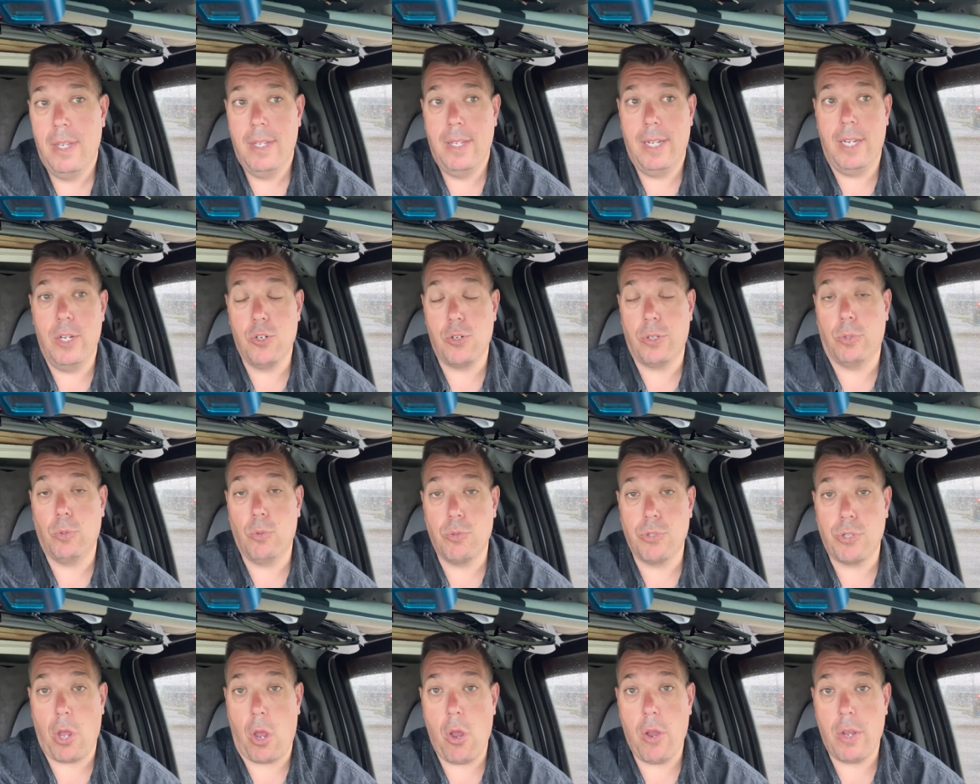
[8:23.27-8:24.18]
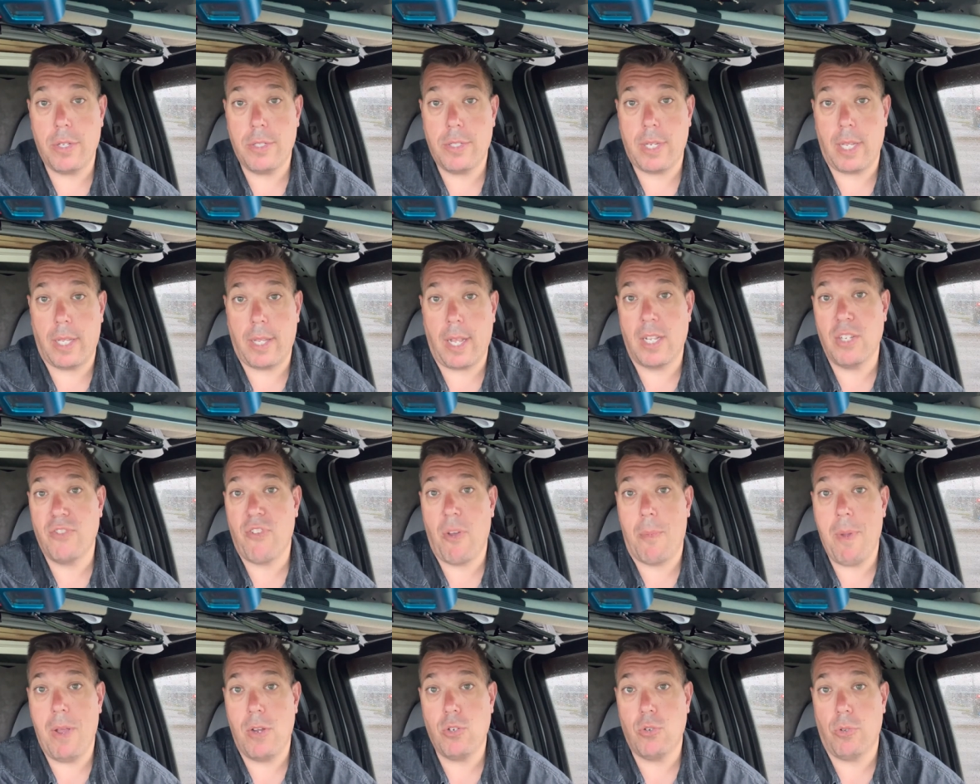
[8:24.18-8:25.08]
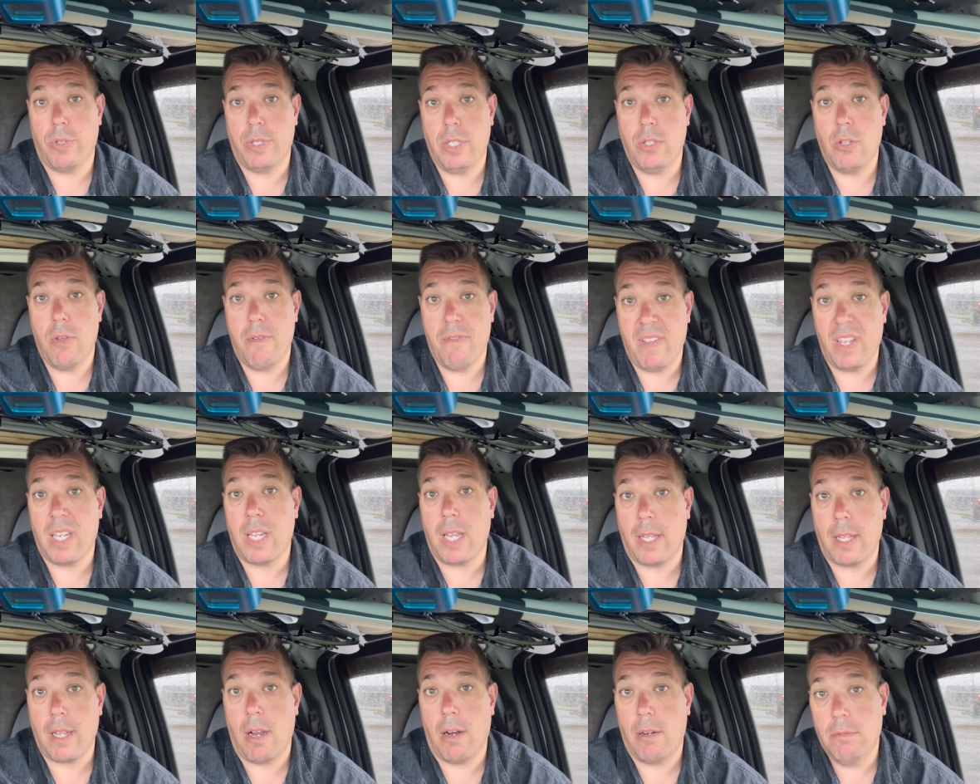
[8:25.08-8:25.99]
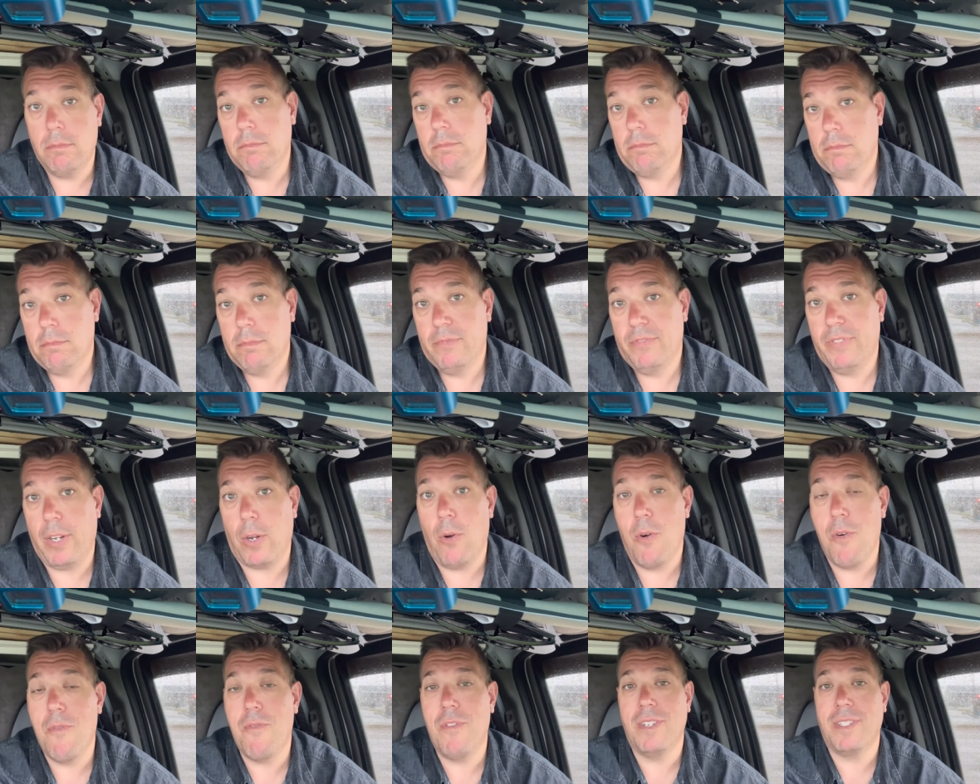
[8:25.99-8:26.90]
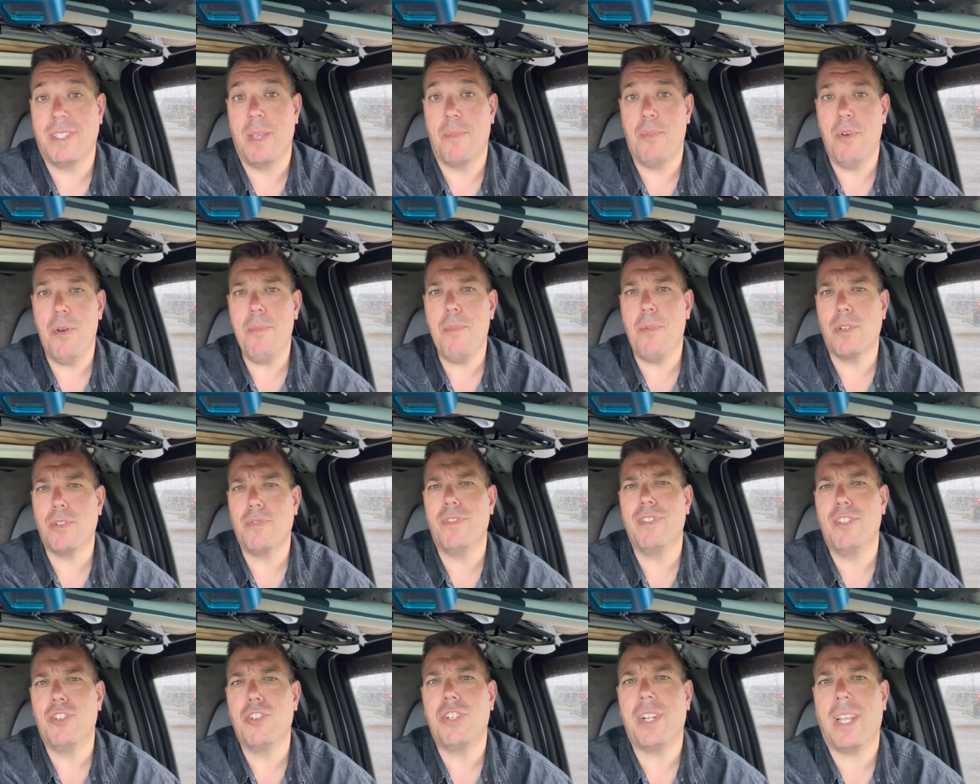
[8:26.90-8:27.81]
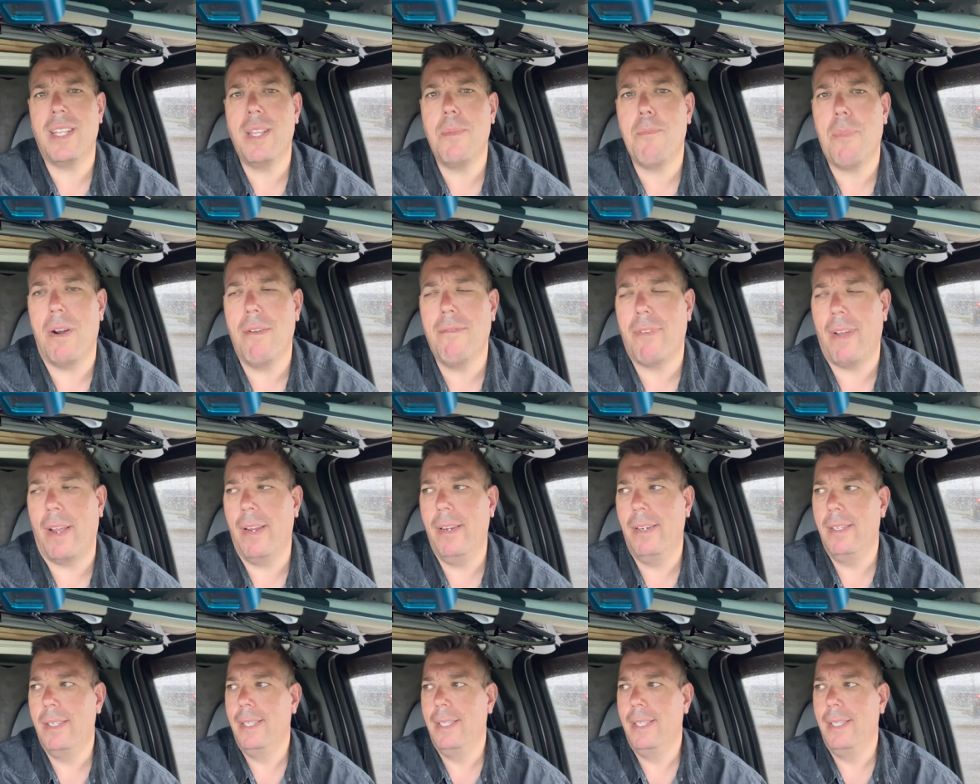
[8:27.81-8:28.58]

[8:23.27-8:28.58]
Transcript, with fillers: les jeunes de 12 heures seraient transformés en journée de 24 heures. Fait qu'on le faisait pas, pour se faire chicaner de pas le faire.